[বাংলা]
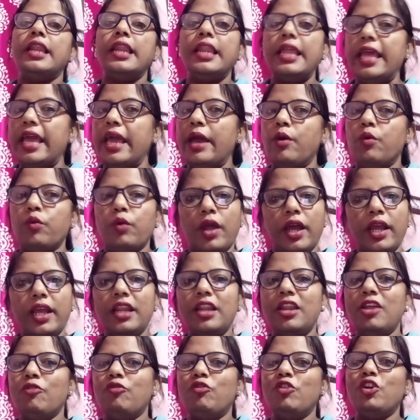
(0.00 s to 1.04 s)
নিয়ে ওনাকে
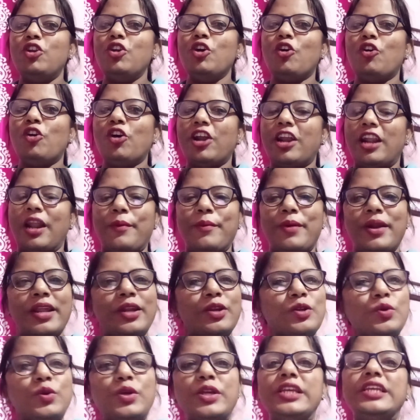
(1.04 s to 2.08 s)
নিয়ে ভিডিও করার আমার
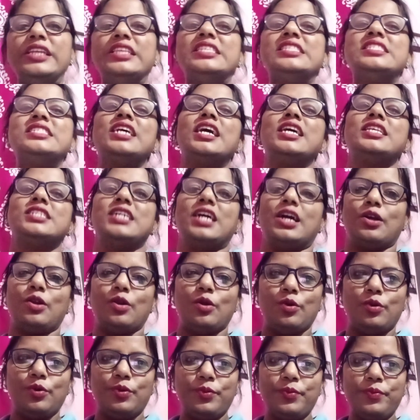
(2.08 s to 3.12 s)
একটু ইচ্ছা
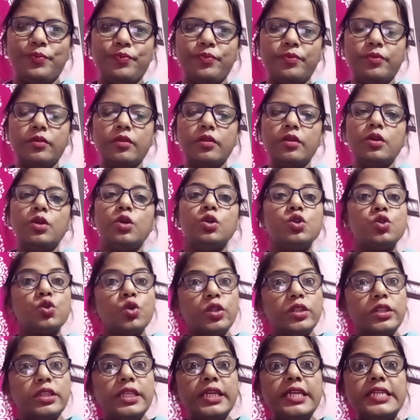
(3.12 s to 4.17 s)
জাগলো
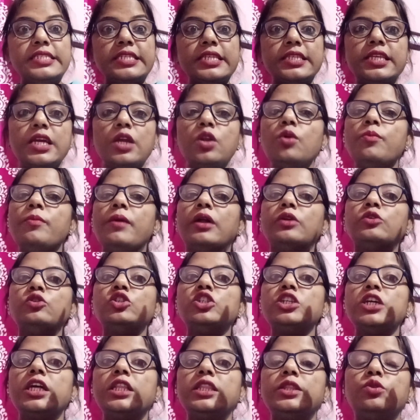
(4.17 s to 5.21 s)
সত্যি ইচ্ছা জাগলো
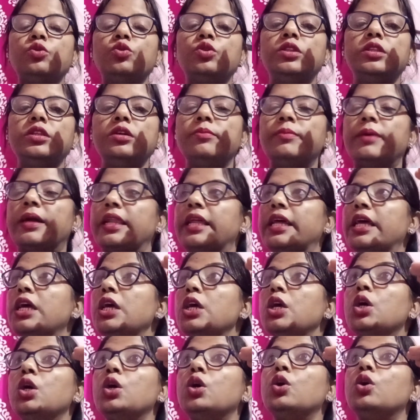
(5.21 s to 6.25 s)
মানুষের মানে
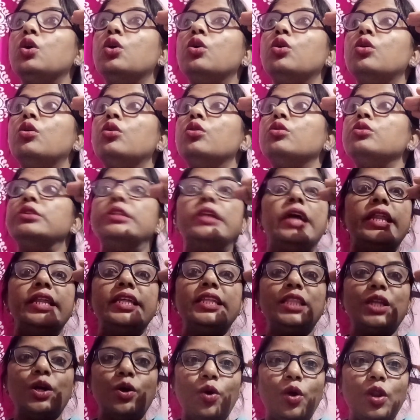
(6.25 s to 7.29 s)

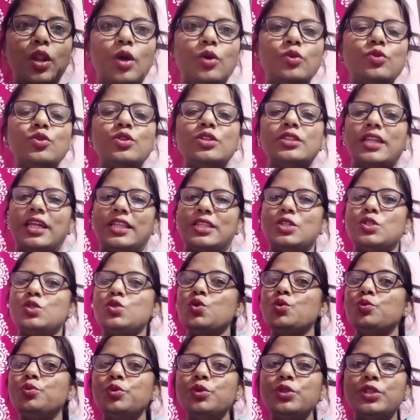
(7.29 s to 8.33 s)
দেরিতে হলেও যদি তাদের
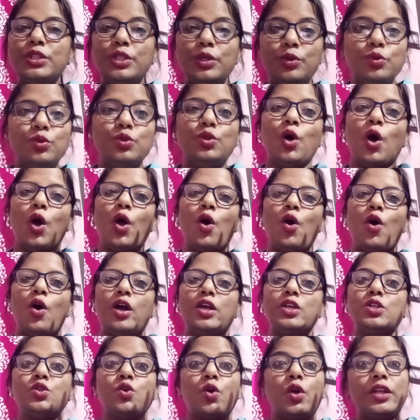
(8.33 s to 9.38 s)
সুবুদ্ধি উদয়
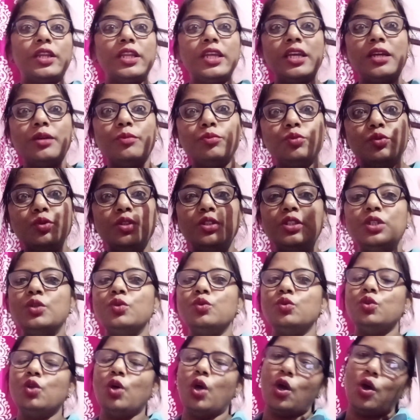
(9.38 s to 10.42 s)
হয় সঠিক বুদ্ধির
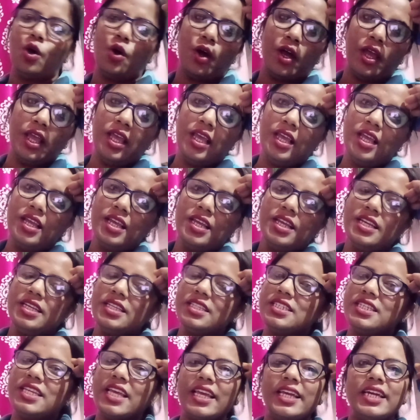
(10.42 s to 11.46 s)
উদয় হয়
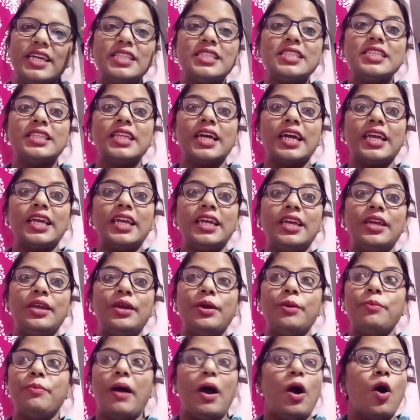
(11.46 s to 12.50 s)
সেক্ষেত্রে তাকে
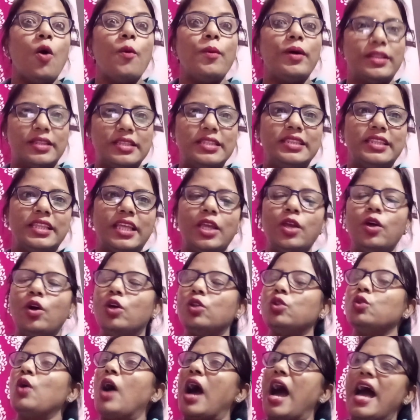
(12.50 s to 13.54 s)
বাহবা দিতেই
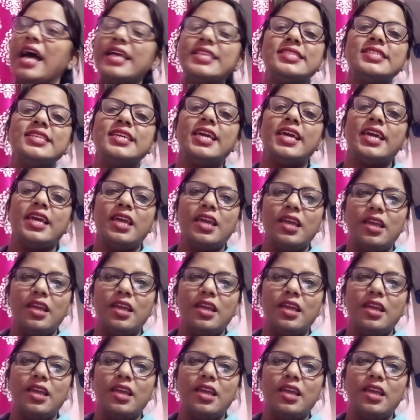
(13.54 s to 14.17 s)
হয় তো আজকে